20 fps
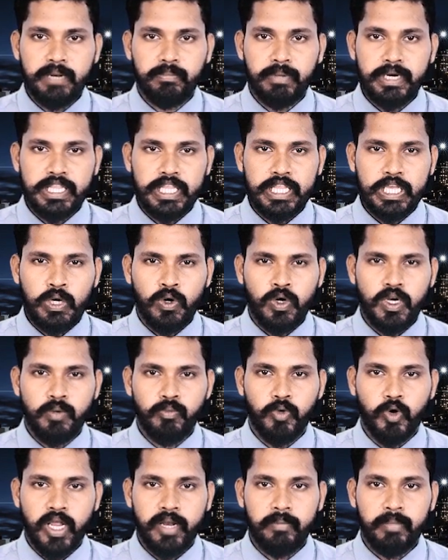ஏற்படுத்திக்
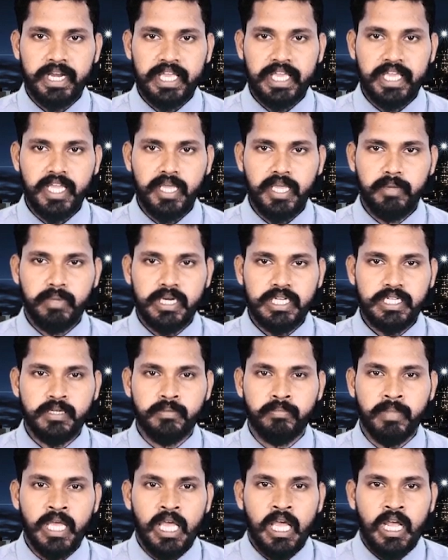கொள்ளும் உடன்படிக்கை
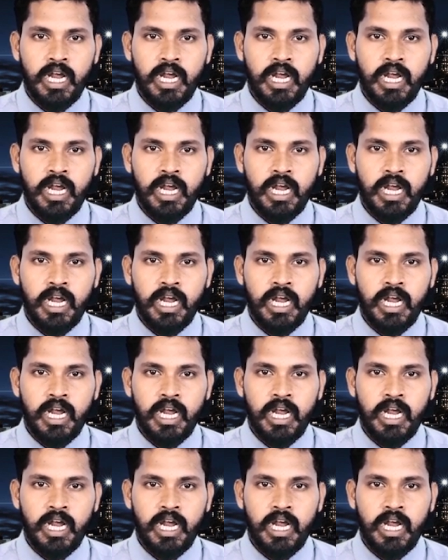மற்றும்